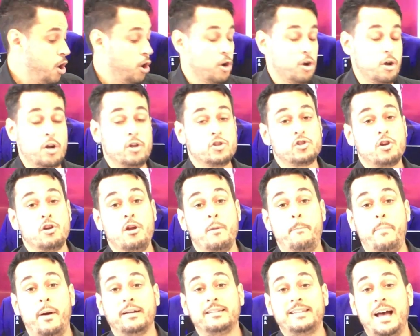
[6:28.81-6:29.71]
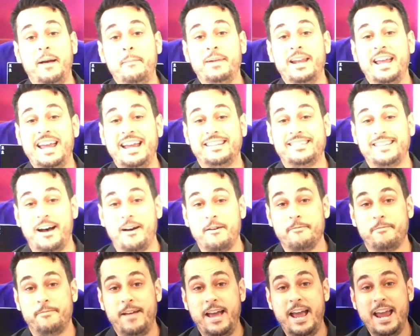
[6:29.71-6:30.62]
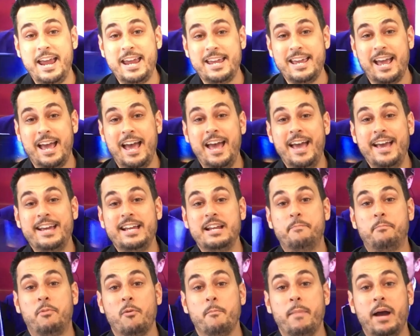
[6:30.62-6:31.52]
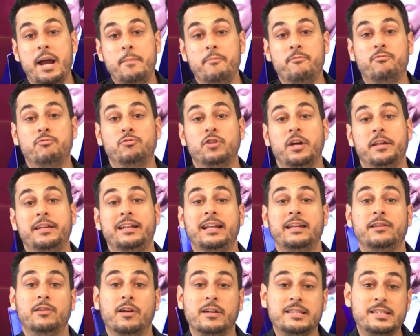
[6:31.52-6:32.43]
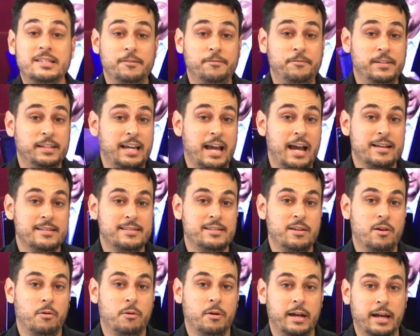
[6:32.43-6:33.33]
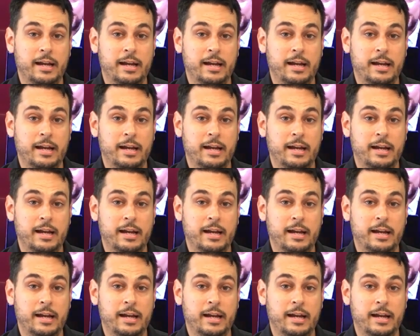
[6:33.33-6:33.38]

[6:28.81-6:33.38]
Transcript: Lorsque le portable est en veille, il peut même vous donner les notifications.